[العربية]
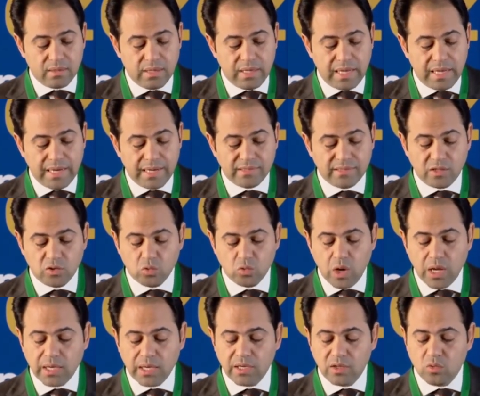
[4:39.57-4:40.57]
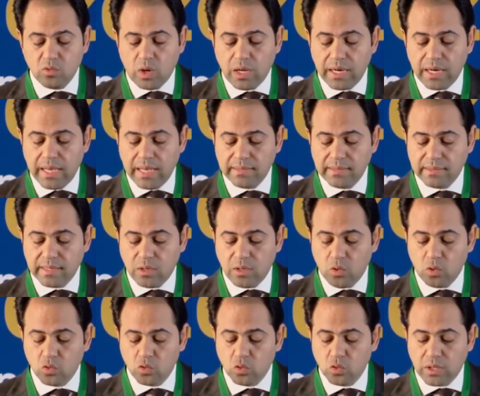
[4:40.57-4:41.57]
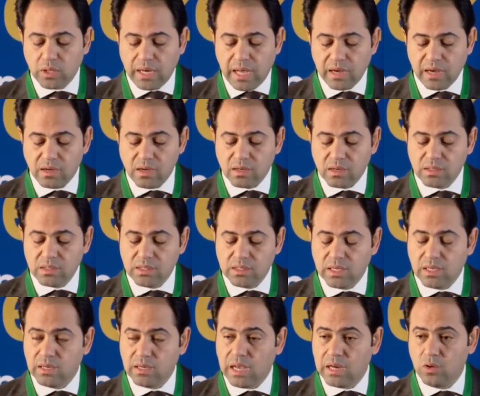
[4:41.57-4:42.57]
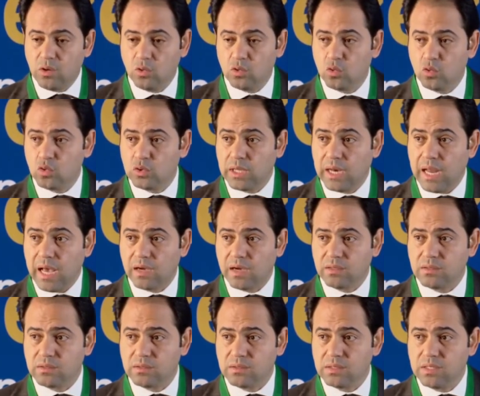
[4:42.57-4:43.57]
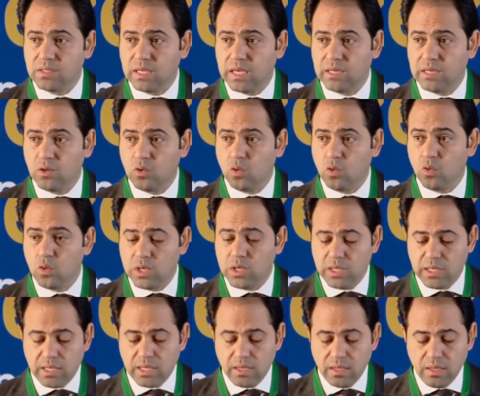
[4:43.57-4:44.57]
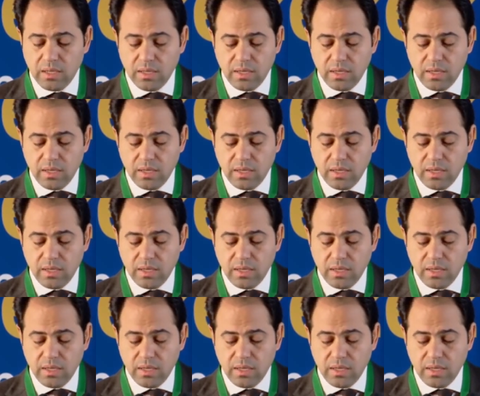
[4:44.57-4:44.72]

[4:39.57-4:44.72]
هي التي تؤكد على أن الحدود الحقيقية الحدود الحقيقية للهوية